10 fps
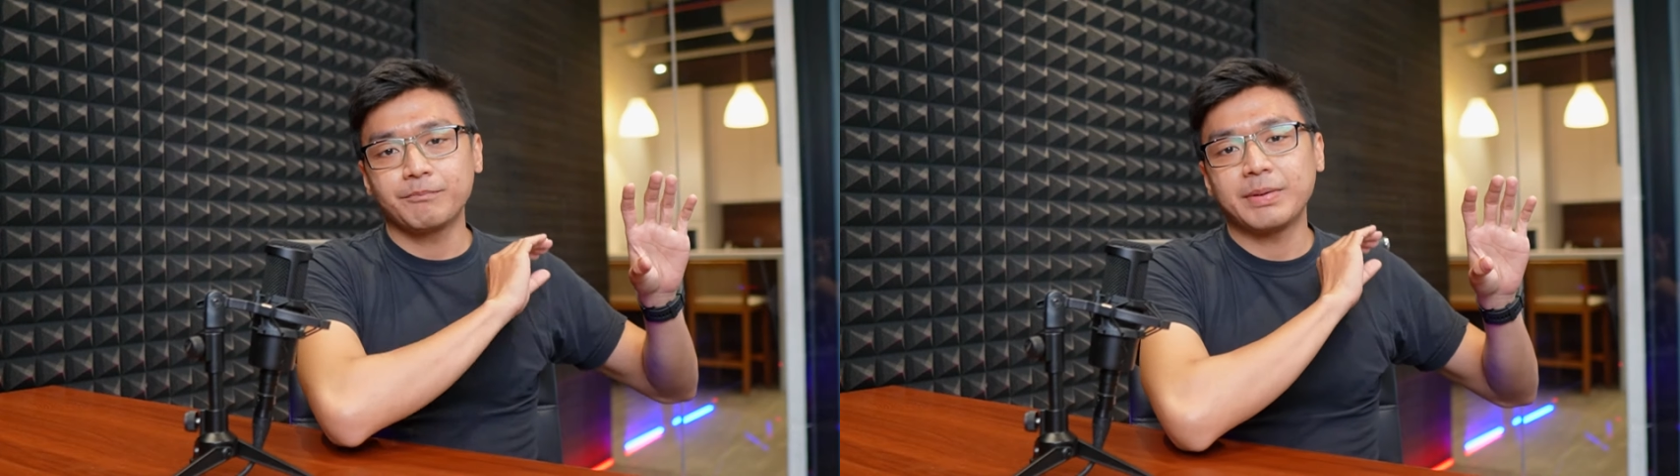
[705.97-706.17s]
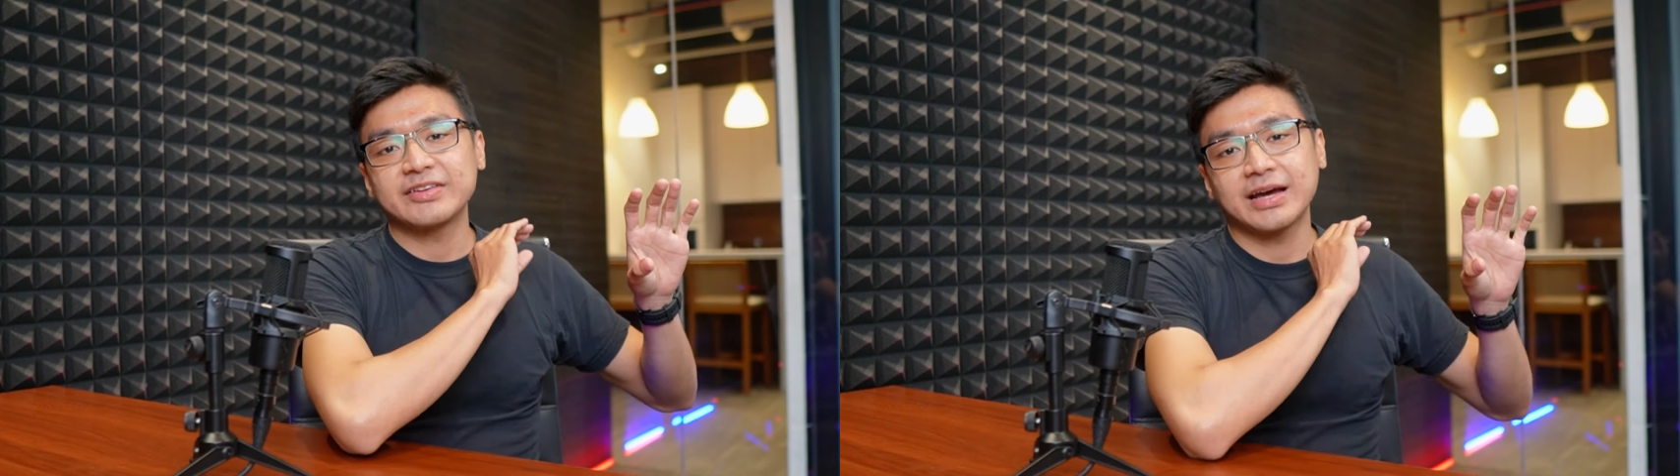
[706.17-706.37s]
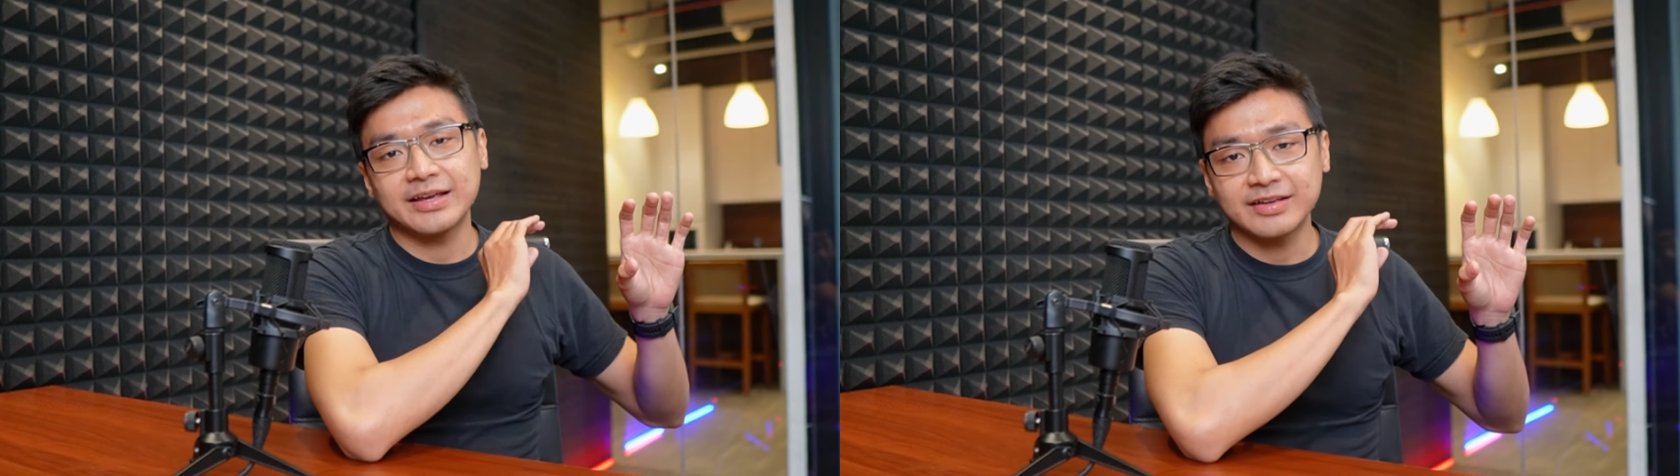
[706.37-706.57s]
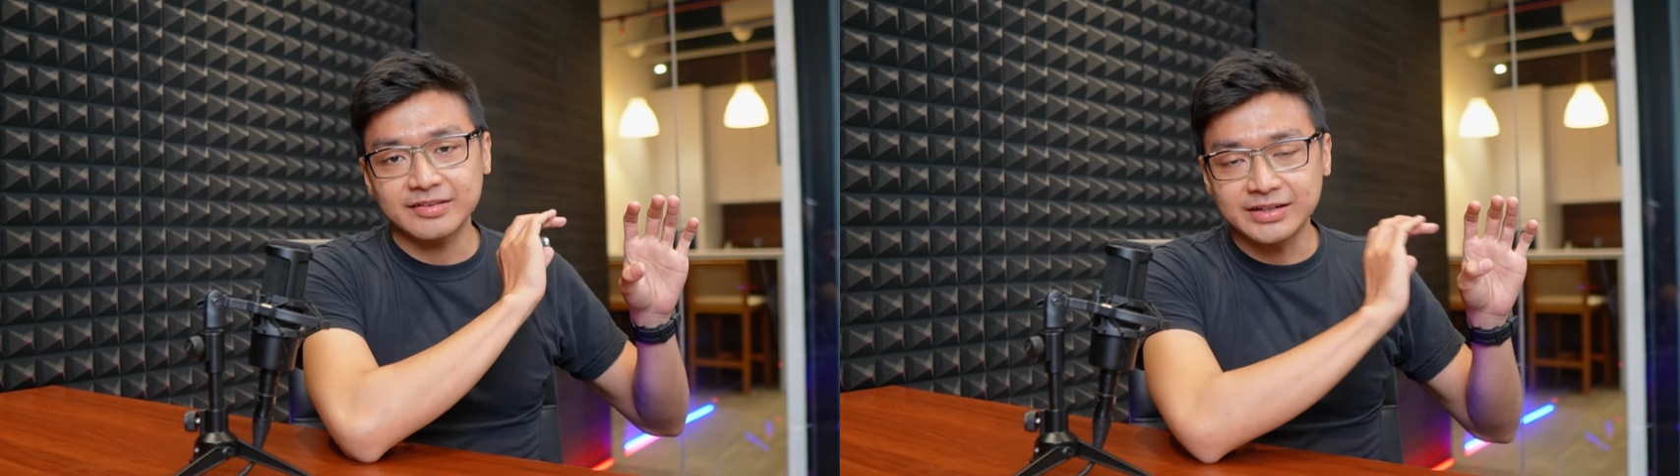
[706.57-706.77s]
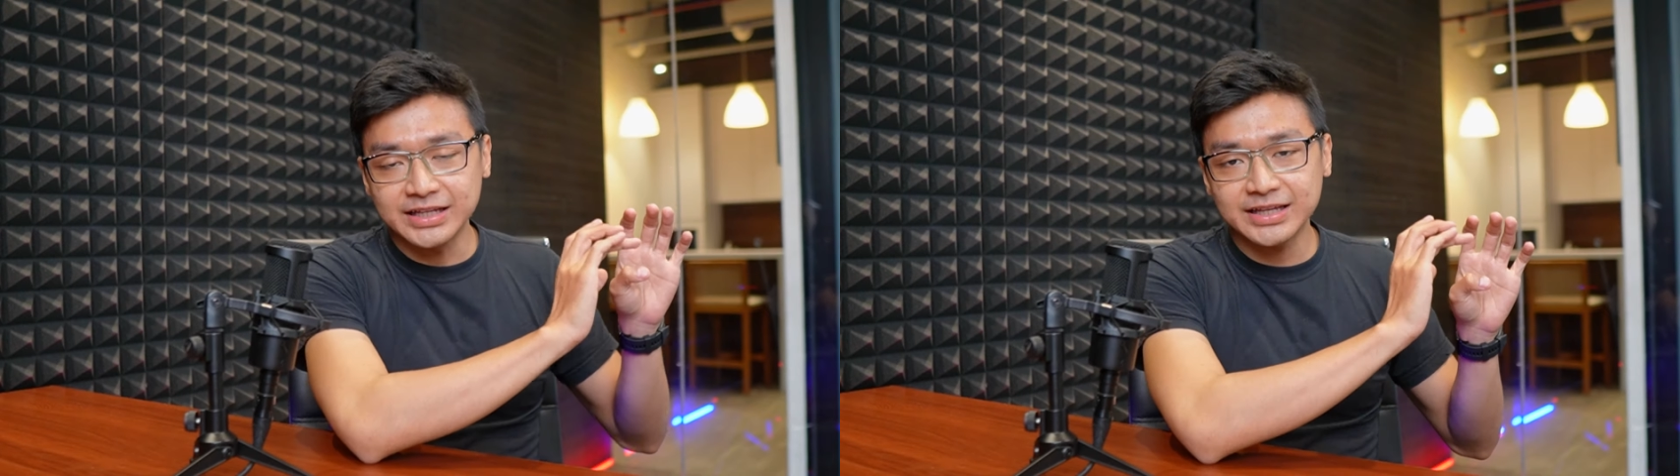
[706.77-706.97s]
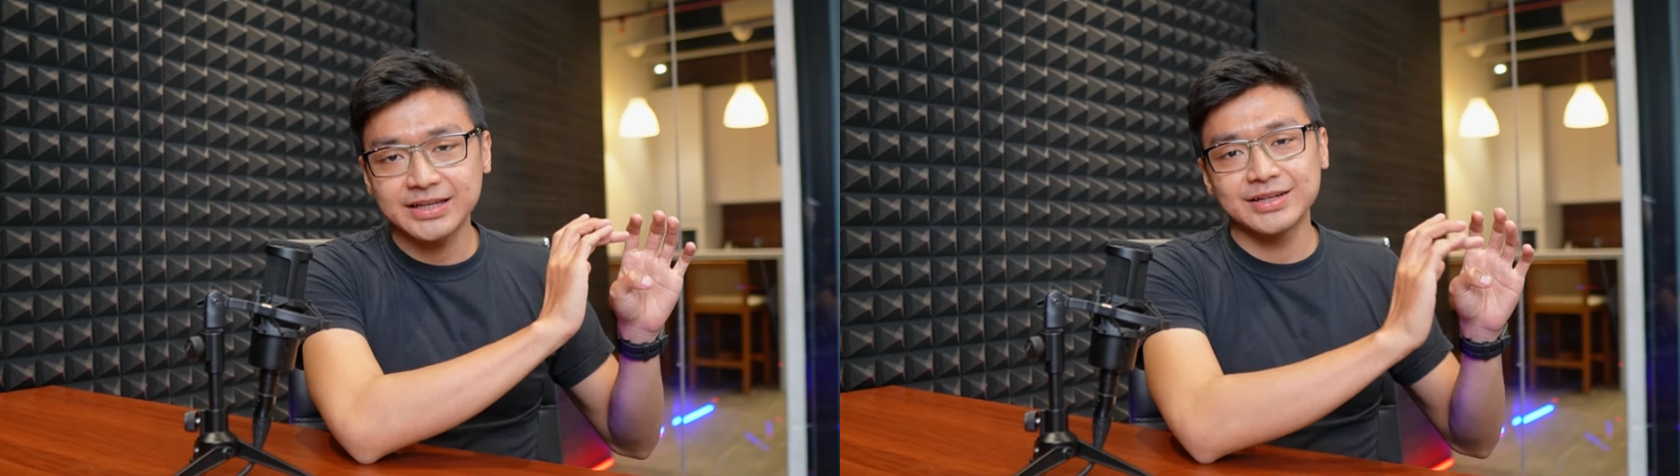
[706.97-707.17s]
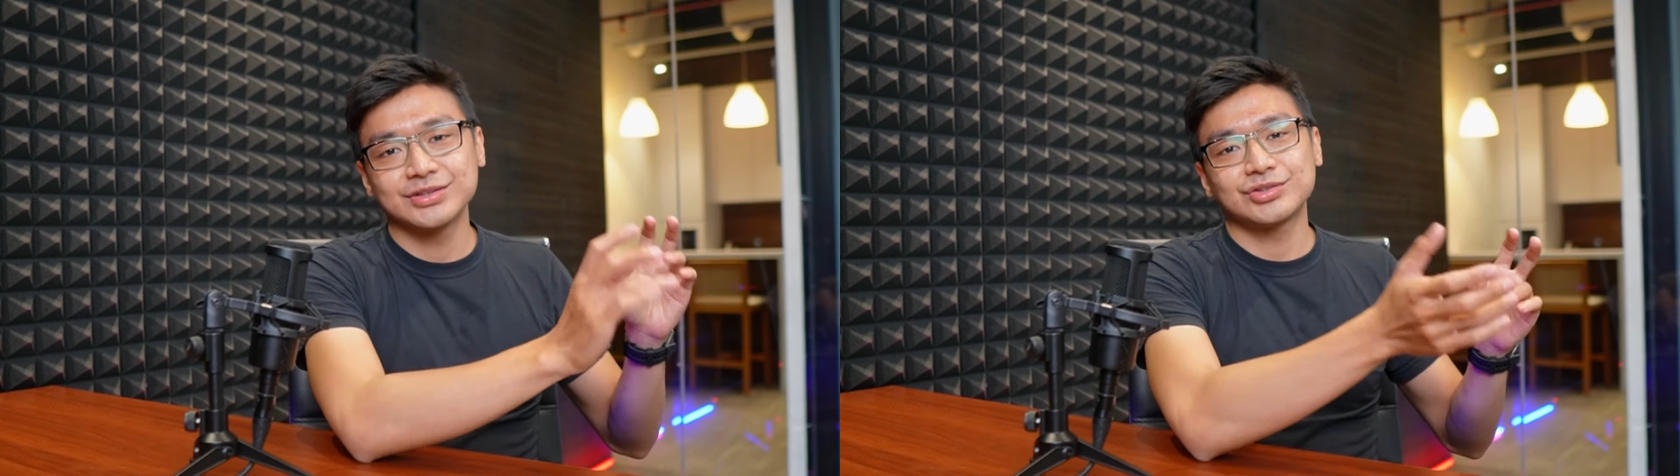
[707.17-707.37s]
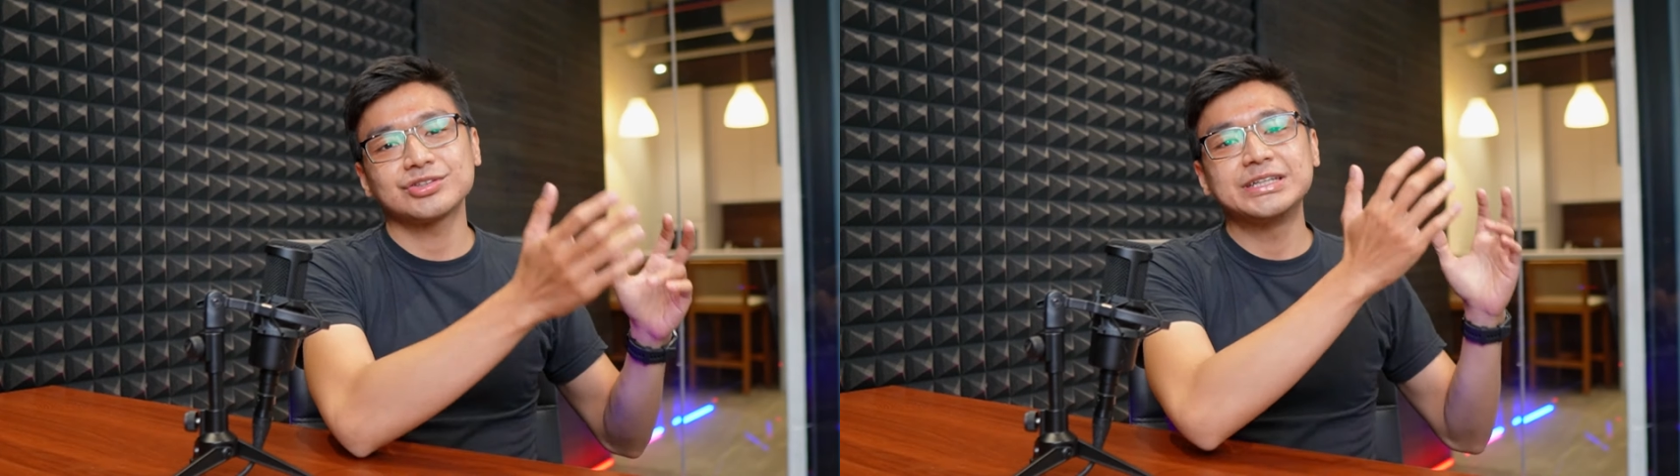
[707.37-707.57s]
pasang SSD
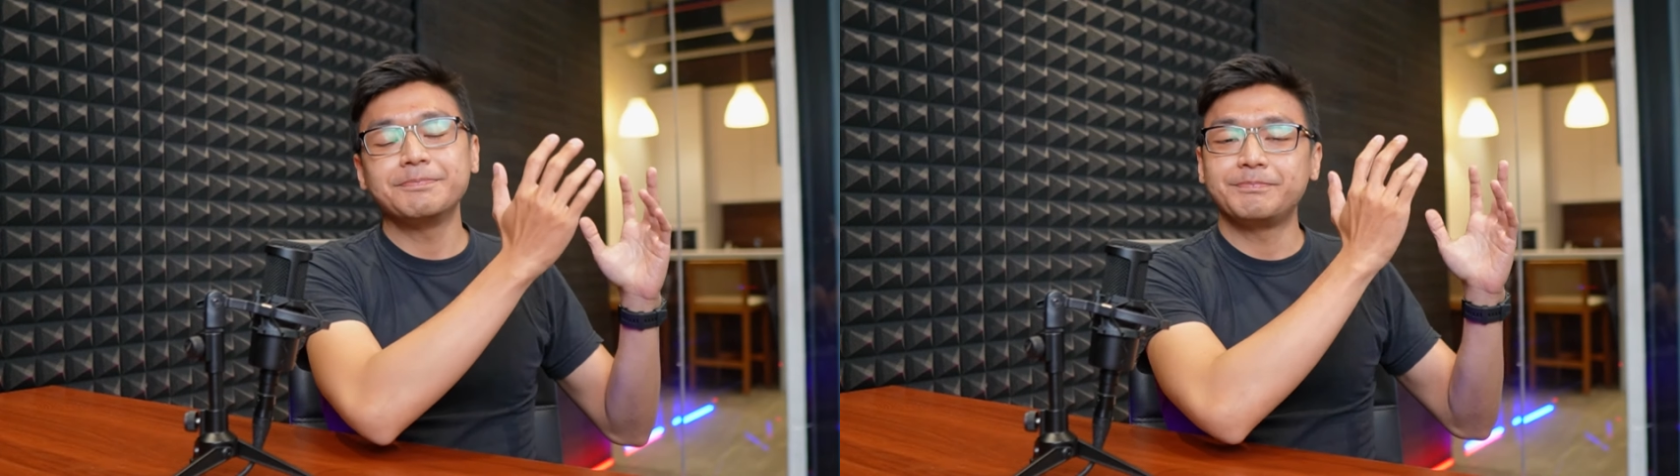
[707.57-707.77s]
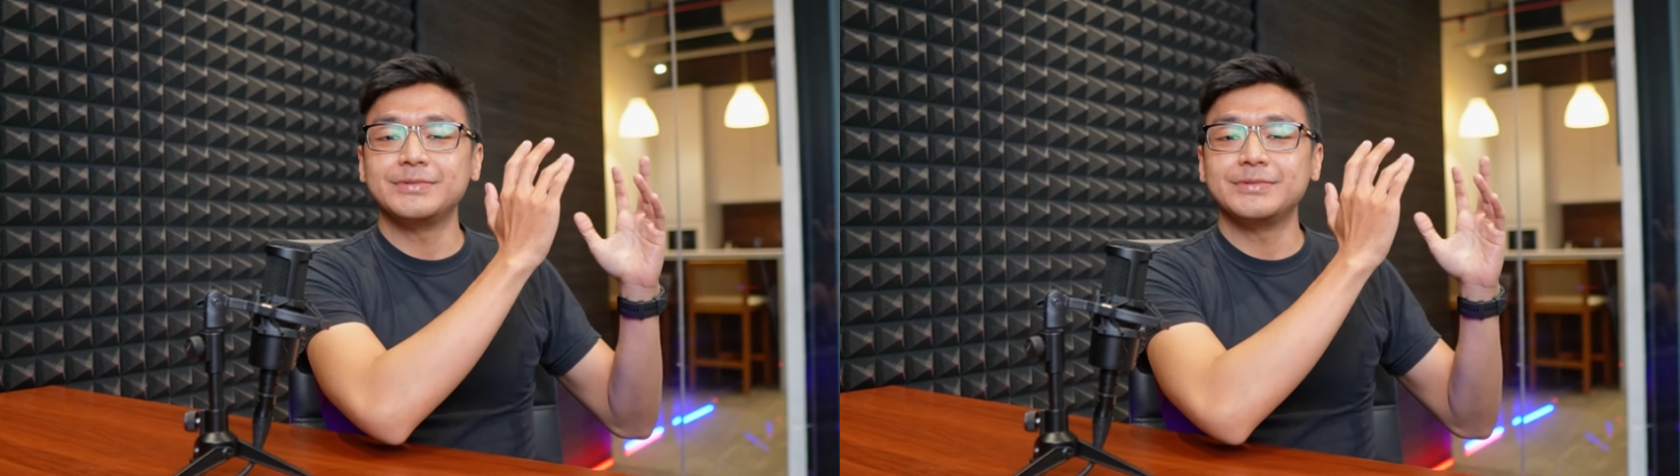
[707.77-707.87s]
terus di,